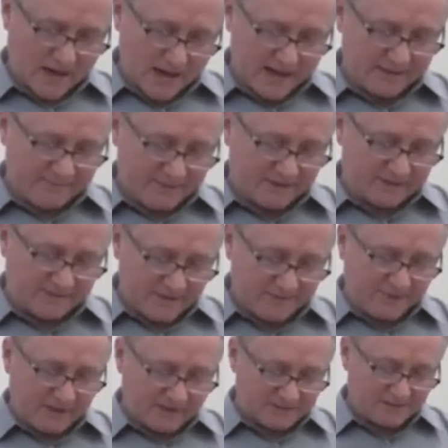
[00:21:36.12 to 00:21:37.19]
А и Б
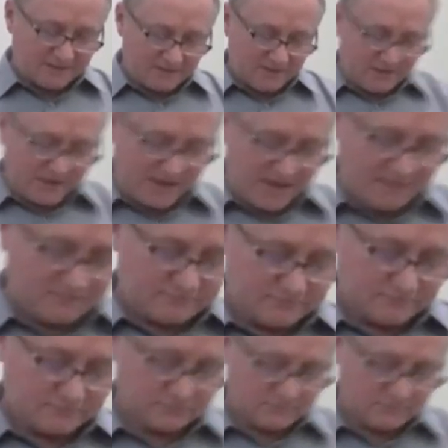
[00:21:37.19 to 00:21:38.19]
две пристани на реке,